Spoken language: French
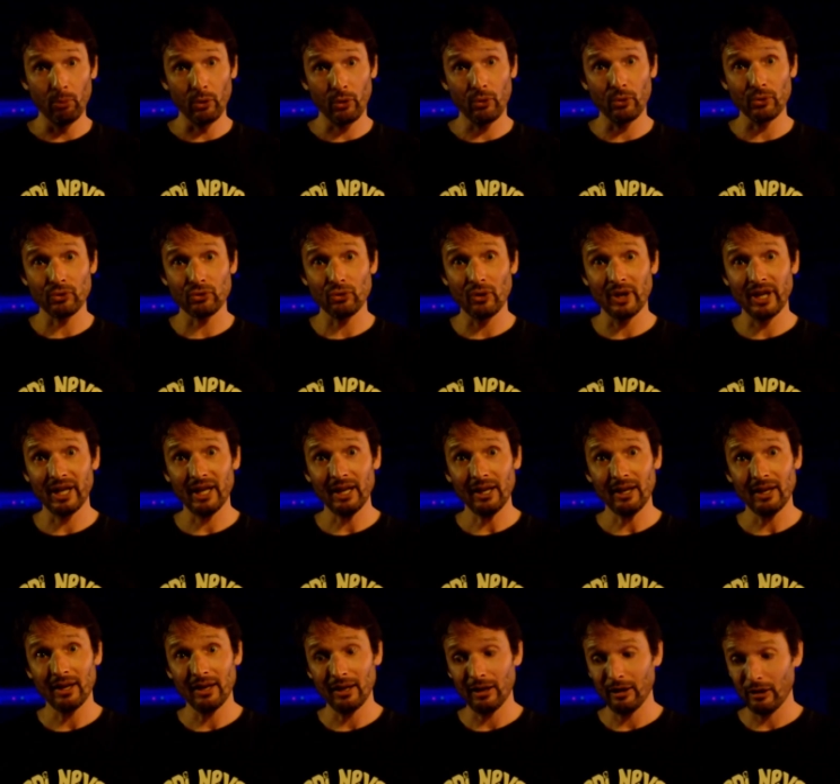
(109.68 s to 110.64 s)
me consoler,
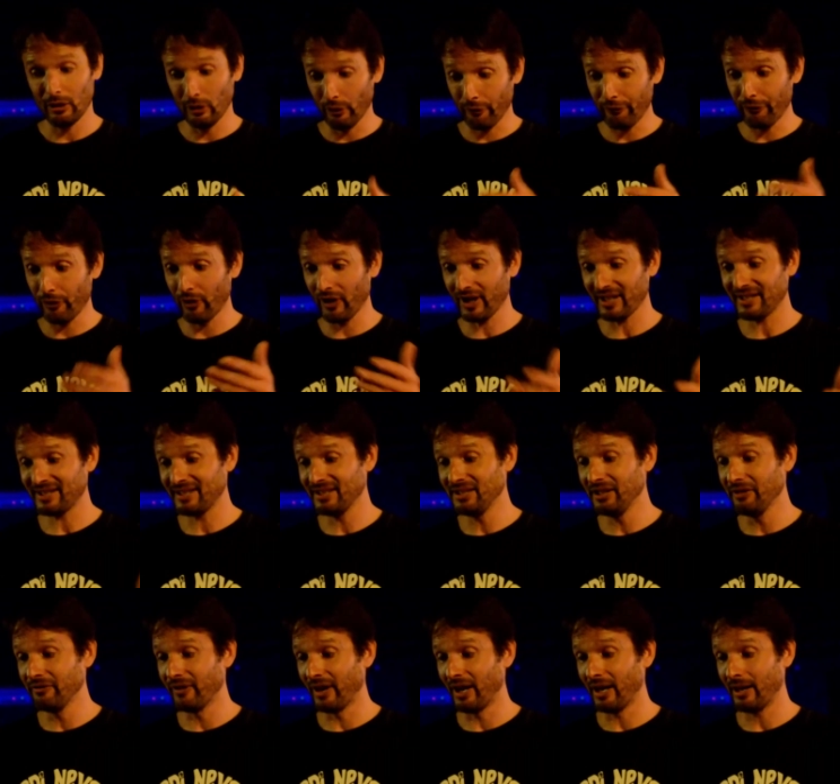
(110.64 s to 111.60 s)
l'enfant
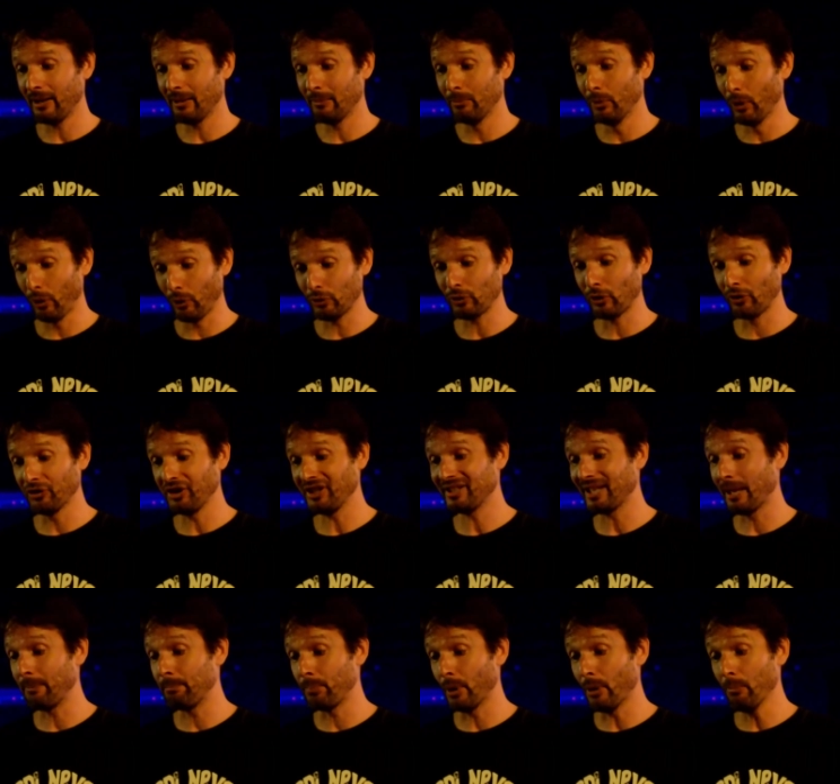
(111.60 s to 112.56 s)
récidiva, me retendit
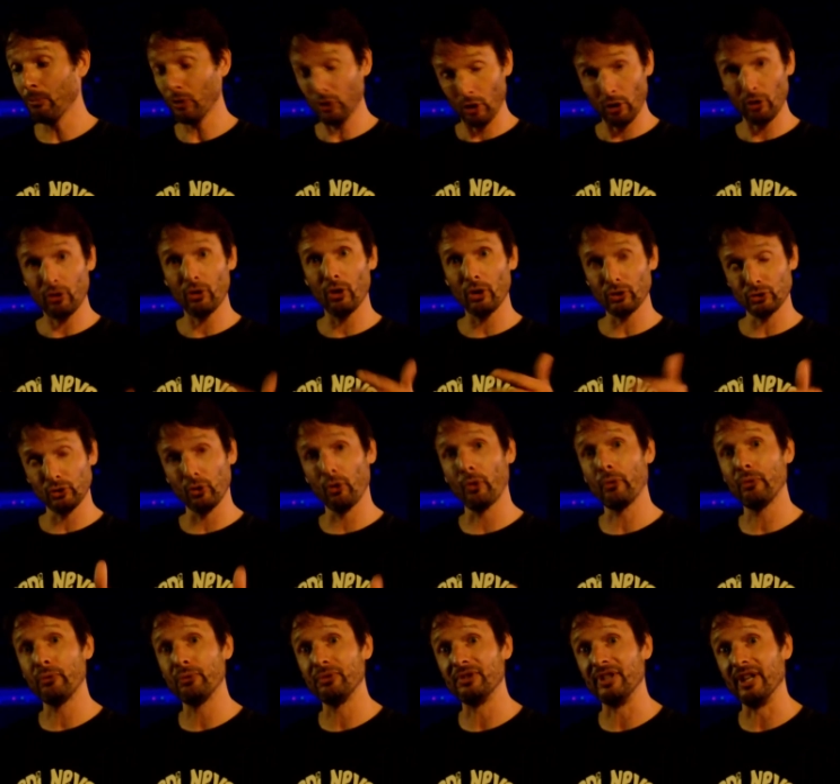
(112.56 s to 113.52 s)
sa pomme qu'encore je
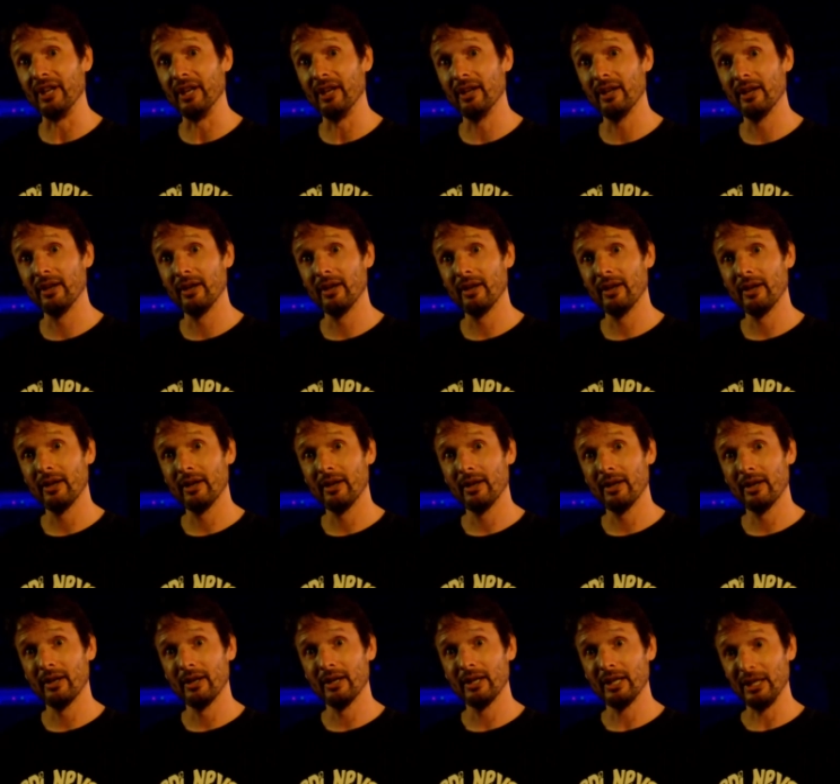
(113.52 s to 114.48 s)
refusais.
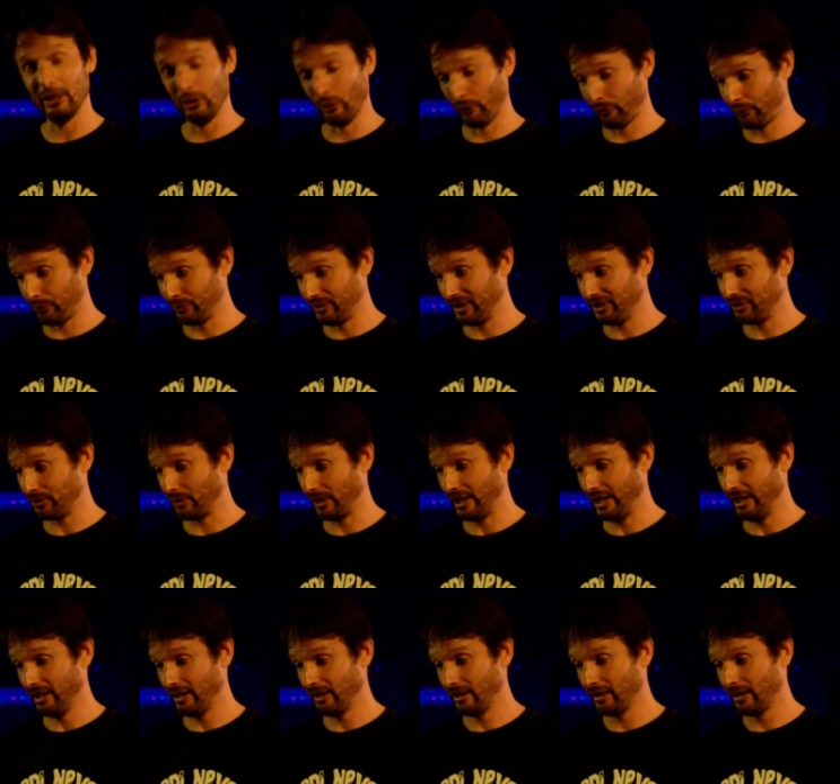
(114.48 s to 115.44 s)
Il en fut
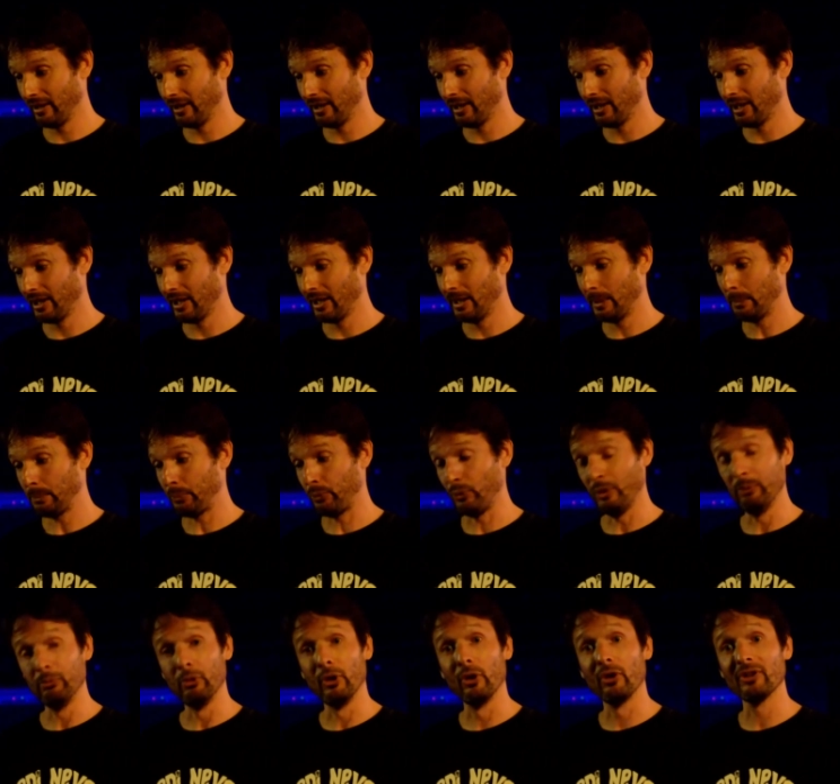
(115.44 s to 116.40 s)
désolé.
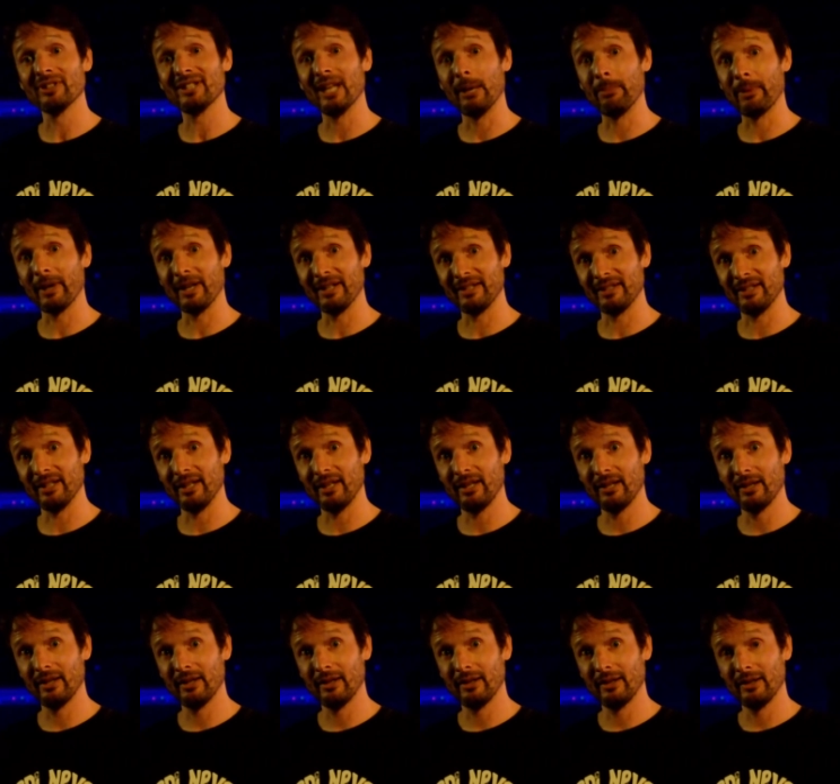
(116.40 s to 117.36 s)
Puis me lança pressé
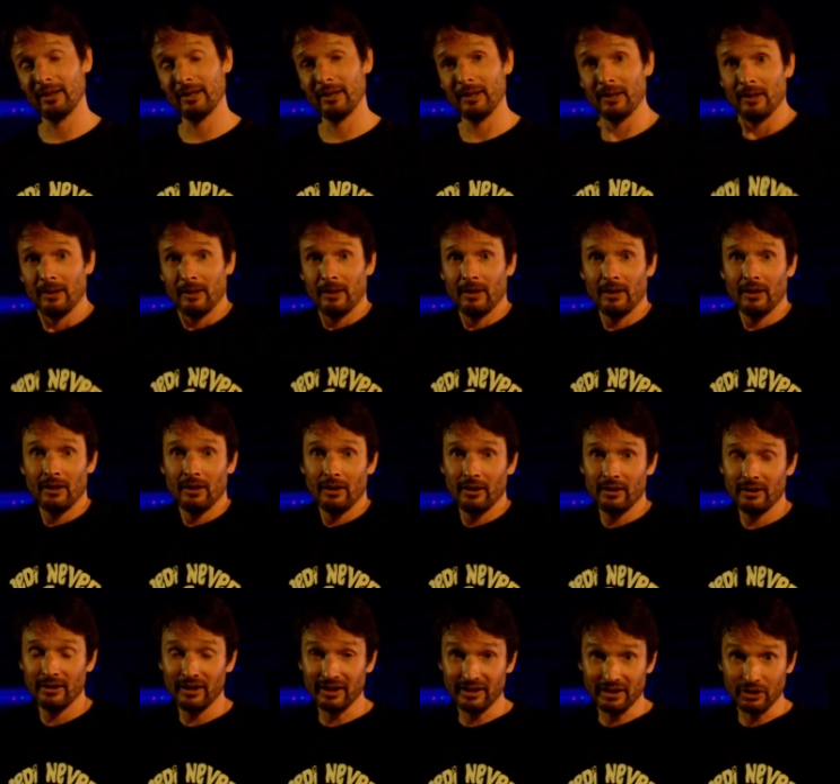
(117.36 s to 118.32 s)

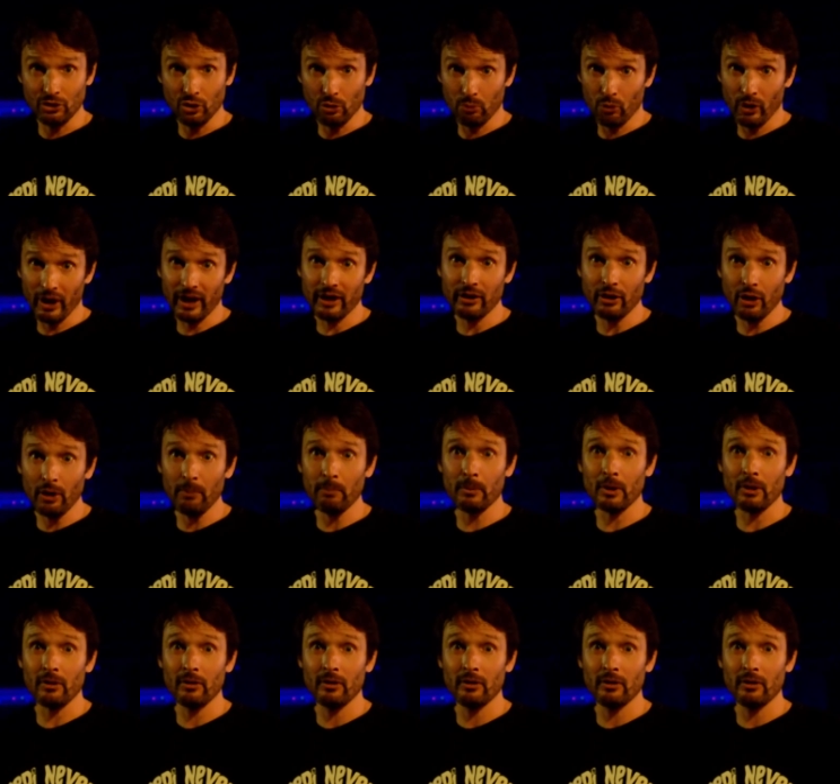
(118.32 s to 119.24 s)
Dessine-moi un homme.